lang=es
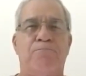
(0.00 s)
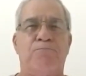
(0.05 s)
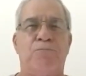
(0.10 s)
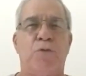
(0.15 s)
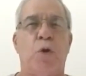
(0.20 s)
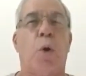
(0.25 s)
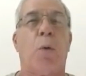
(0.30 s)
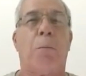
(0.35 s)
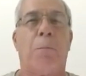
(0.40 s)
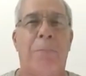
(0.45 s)

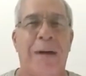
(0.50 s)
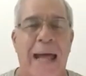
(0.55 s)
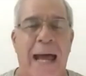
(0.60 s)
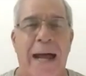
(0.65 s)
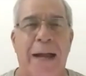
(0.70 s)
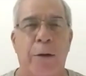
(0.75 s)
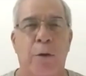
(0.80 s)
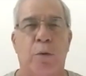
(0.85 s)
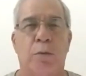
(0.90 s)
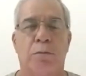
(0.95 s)

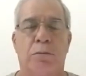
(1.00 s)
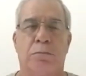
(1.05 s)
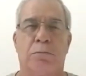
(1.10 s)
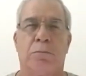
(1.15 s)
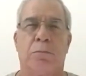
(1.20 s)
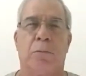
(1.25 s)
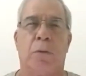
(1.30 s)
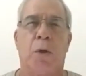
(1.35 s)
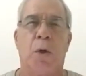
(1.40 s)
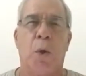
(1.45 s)
nombrar
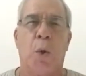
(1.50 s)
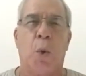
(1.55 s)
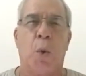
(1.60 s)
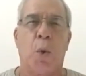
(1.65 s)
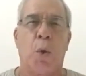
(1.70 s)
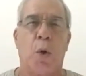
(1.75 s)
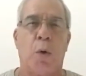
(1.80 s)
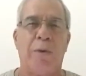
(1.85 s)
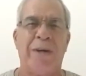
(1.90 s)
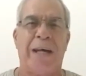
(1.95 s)
un,
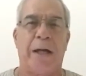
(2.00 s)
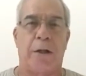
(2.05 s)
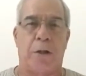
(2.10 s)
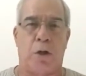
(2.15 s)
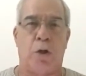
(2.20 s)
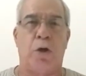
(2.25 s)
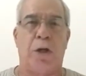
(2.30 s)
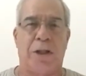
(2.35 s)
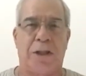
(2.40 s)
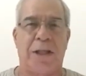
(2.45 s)
un
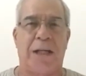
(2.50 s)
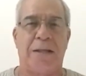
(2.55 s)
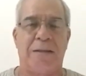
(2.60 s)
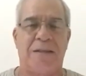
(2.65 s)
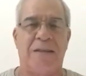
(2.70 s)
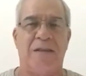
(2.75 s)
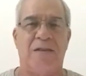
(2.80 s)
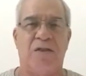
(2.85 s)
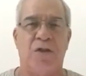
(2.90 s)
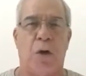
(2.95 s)
gobierno de
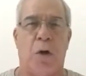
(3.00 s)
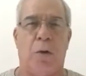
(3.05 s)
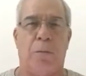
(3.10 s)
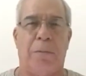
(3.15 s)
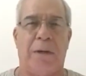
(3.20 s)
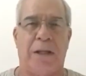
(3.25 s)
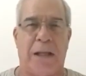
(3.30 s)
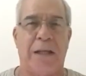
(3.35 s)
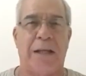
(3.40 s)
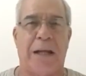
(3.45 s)

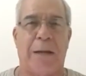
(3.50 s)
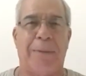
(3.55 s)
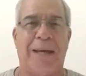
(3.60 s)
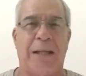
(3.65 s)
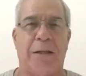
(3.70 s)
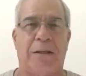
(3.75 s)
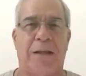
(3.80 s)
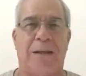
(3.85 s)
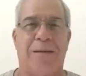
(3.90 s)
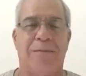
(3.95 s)
transición
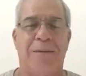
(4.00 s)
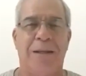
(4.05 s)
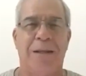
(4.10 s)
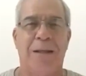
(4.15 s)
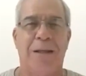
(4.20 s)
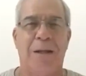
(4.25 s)
verdaderamente.